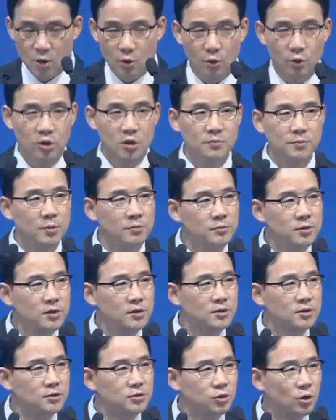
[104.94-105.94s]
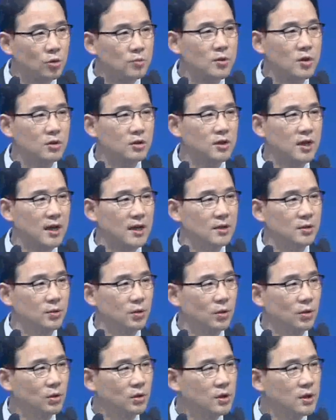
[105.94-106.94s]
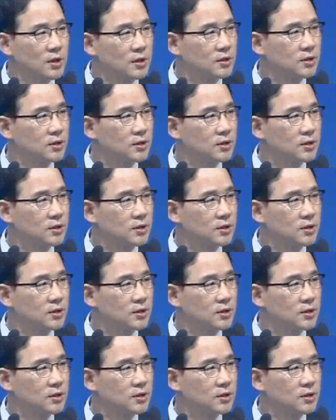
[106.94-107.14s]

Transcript: 오늘 본문은 그 소명을 알고